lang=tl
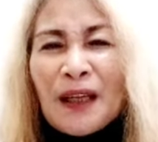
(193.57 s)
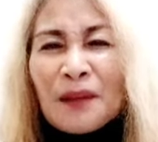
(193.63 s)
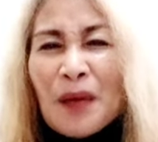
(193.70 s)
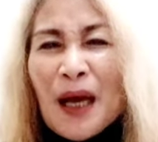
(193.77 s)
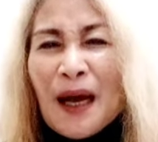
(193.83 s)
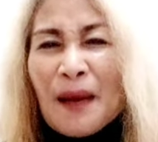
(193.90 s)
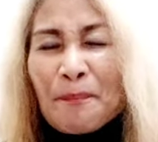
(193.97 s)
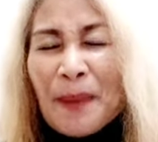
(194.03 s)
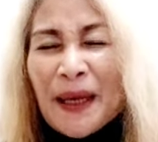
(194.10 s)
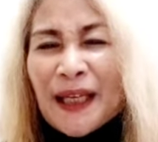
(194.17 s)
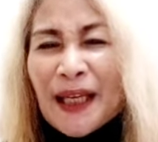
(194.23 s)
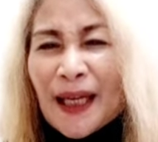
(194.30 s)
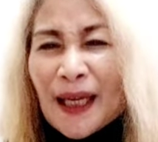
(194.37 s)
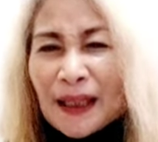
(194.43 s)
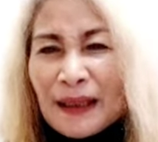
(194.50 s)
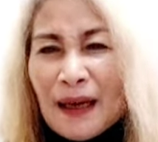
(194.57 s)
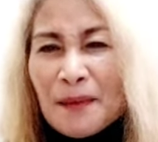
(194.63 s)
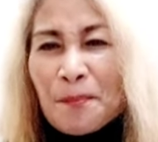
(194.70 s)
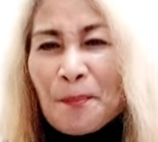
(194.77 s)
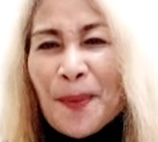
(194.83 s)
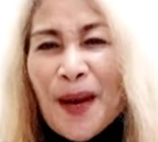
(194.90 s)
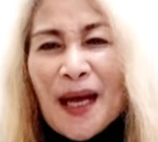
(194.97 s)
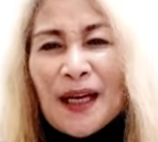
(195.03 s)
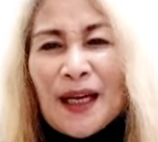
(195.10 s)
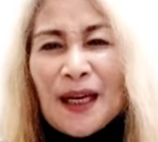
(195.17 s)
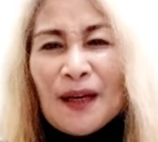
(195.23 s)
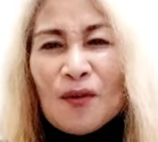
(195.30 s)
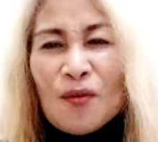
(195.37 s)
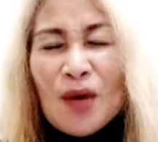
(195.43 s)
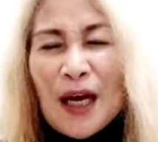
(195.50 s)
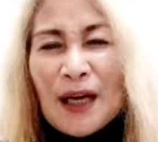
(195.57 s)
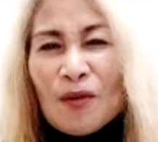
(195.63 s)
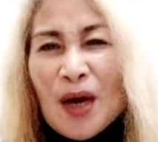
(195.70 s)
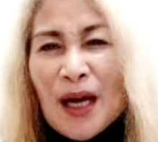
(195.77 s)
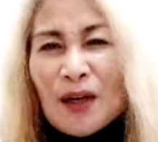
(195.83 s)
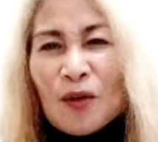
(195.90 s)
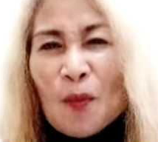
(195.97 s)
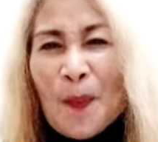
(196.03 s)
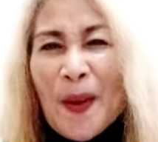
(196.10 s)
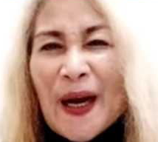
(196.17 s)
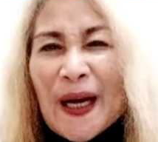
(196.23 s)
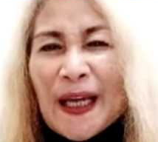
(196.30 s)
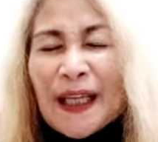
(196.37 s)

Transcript: uh, ah, panikitan pa ng kung ano-ano para